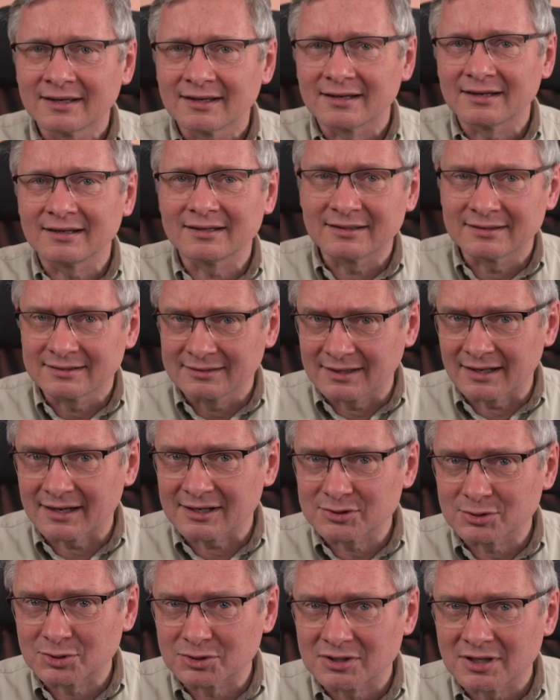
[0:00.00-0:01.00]
ale
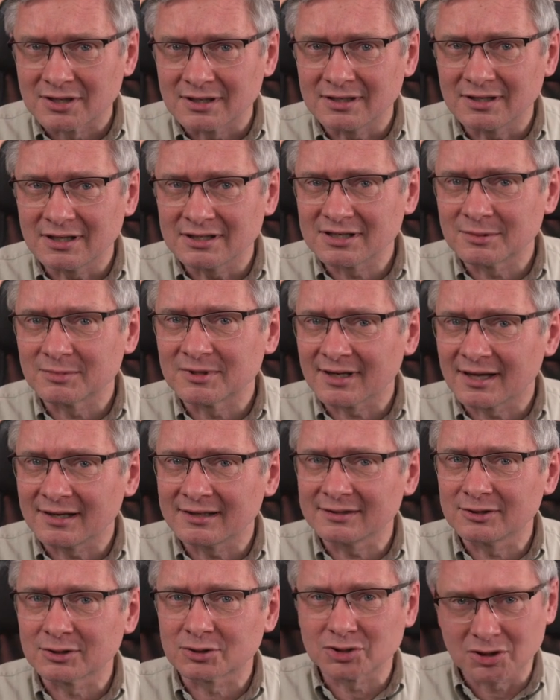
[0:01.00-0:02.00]
teraz już jedziemy
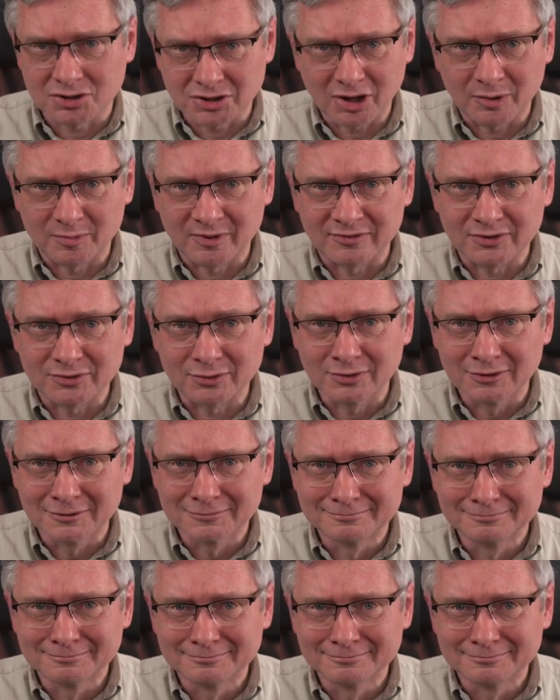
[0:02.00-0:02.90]
dalej do trzeciego powodu.